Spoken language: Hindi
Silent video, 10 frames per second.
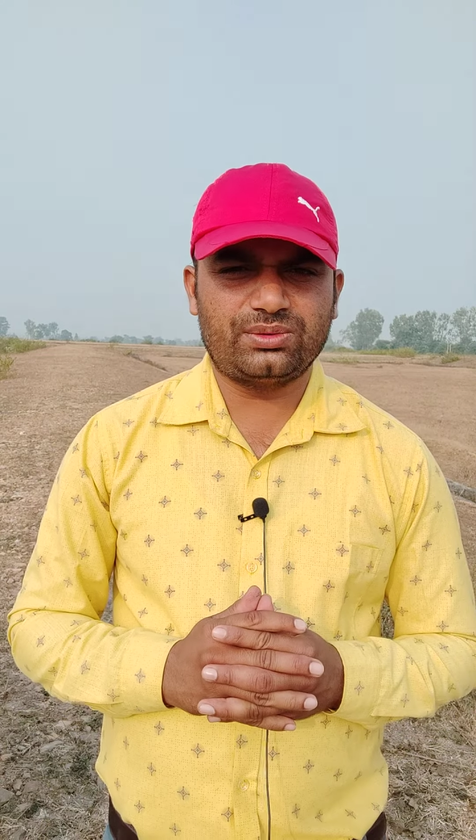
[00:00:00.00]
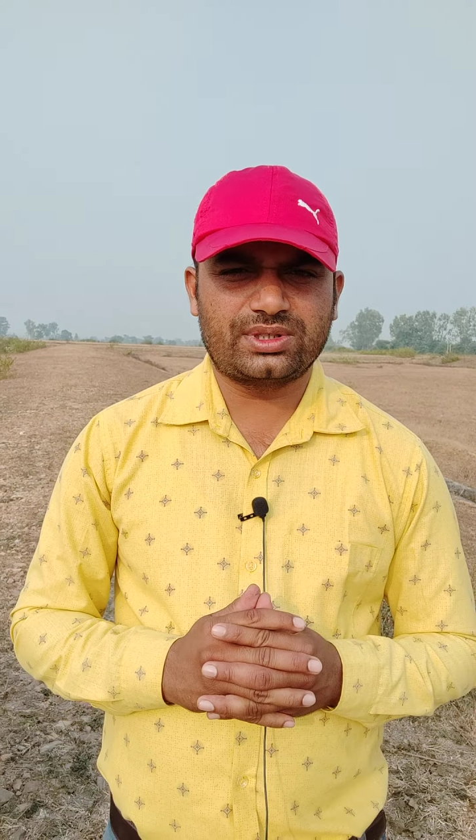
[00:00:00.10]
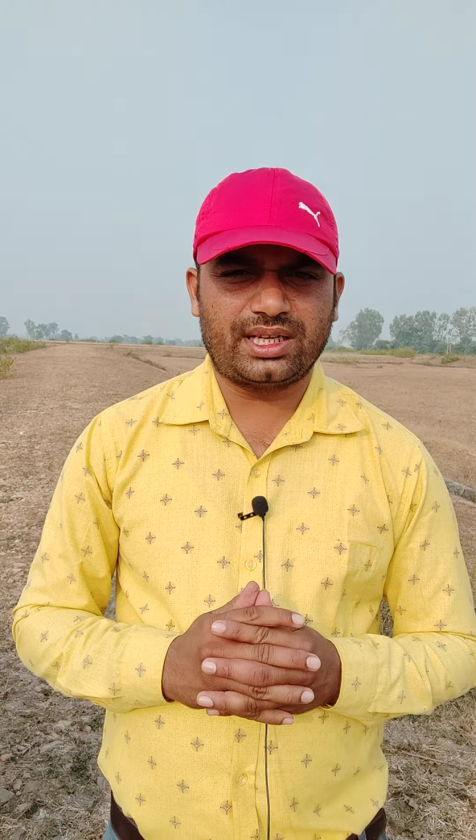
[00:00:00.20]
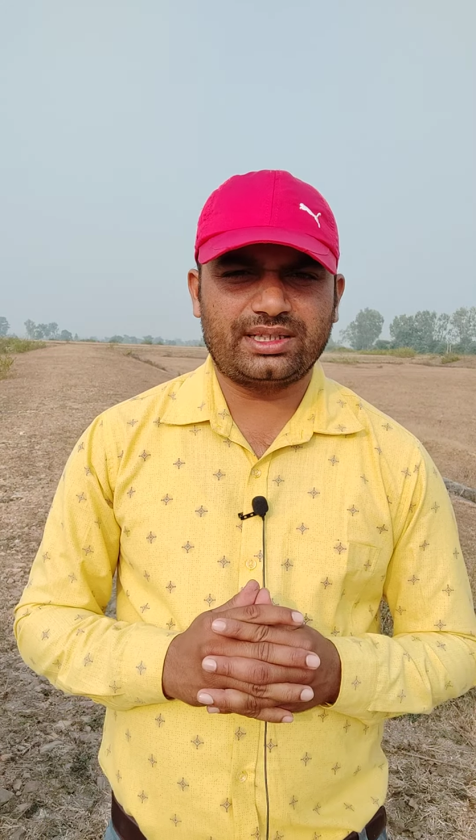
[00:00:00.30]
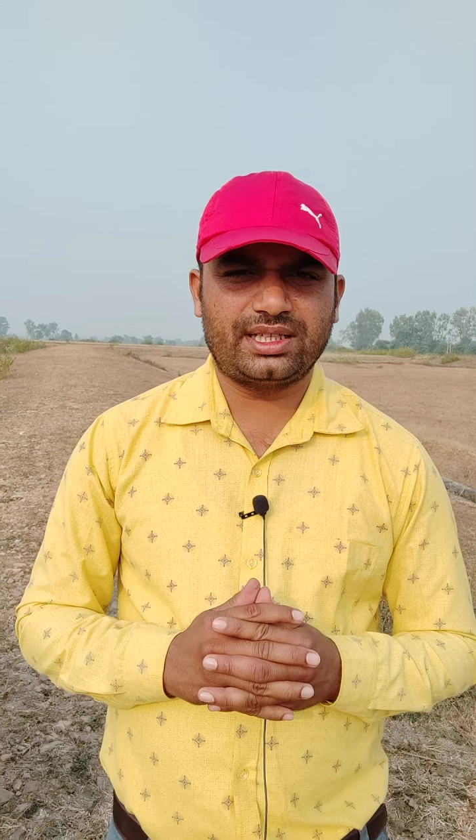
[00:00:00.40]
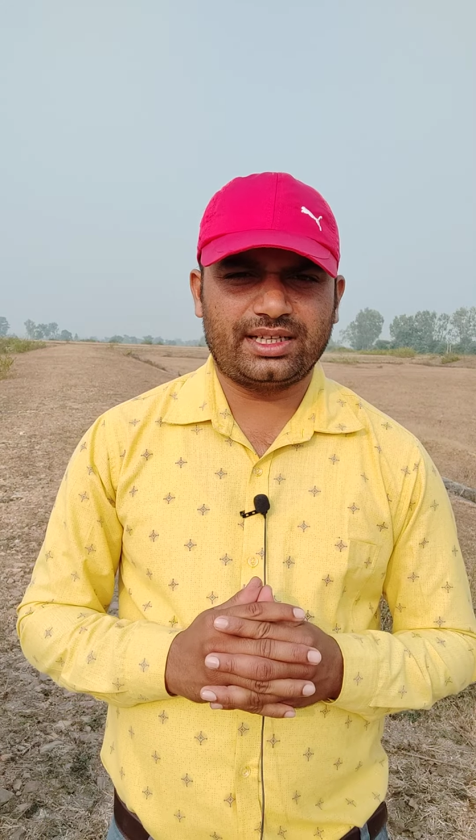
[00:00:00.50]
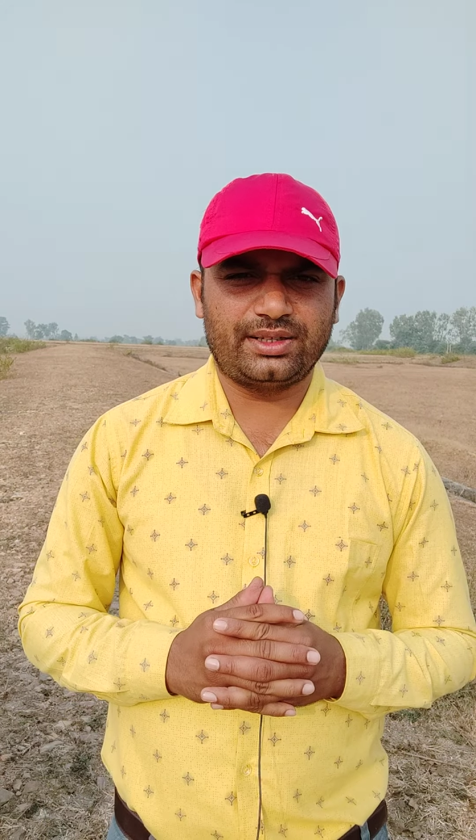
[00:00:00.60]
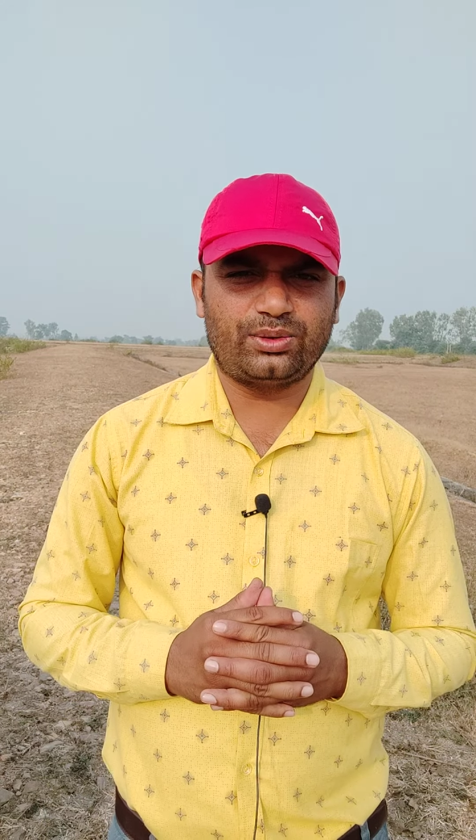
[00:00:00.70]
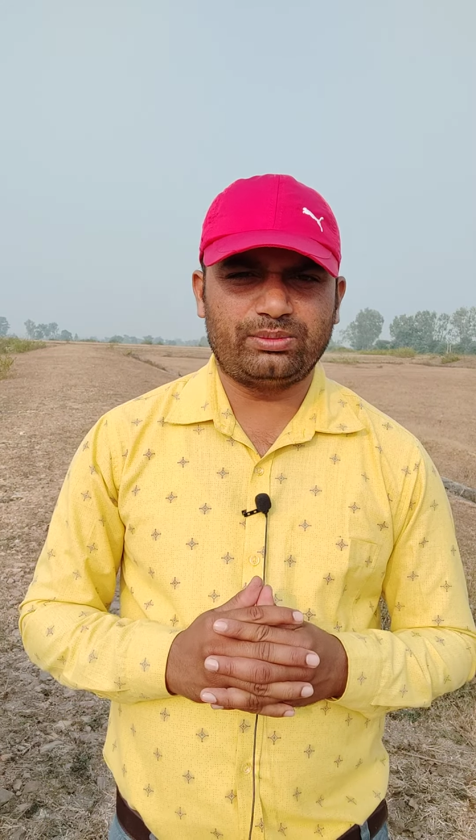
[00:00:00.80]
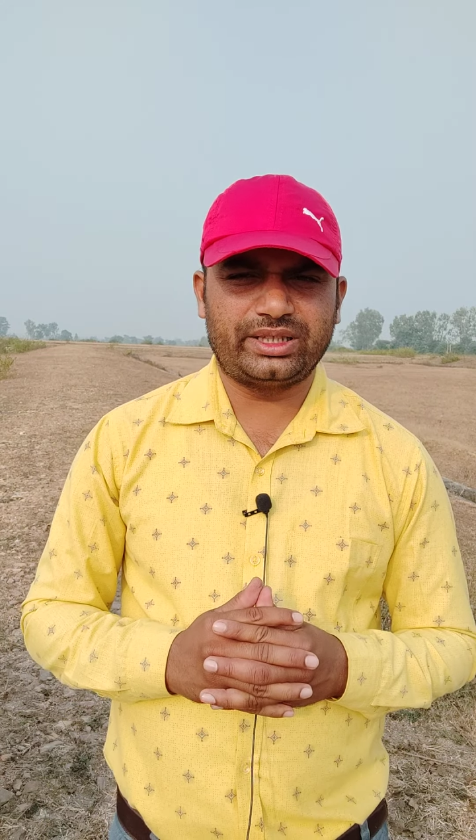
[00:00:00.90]
नुकसान देखने
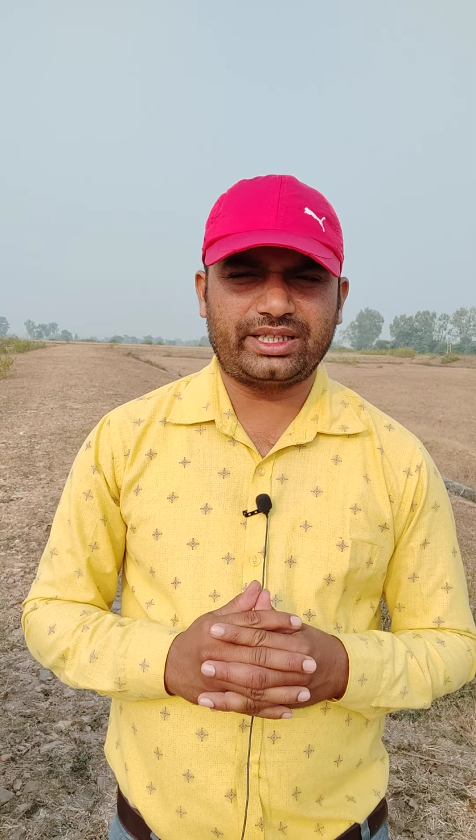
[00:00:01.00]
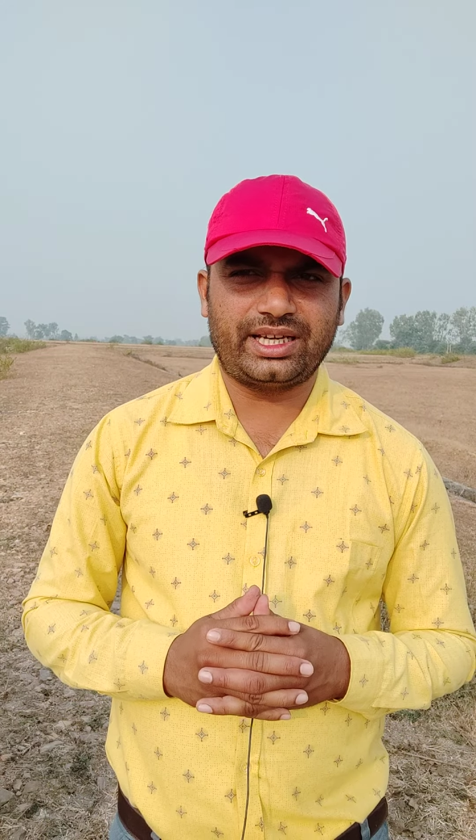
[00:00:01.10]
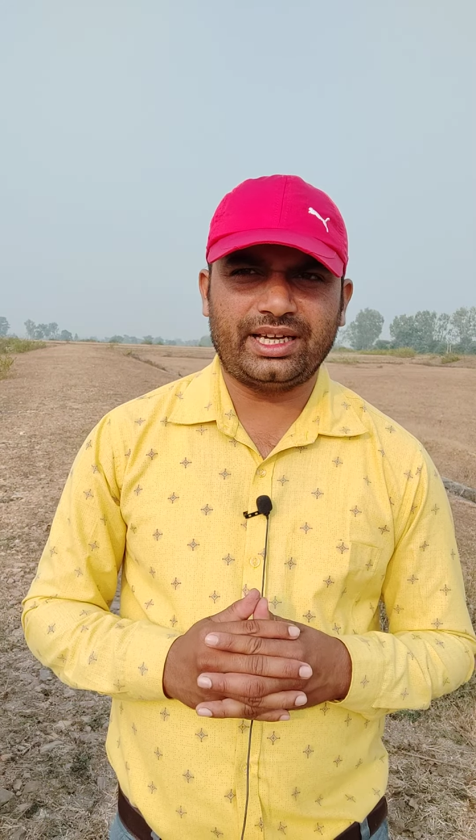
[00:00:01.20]
को मिलता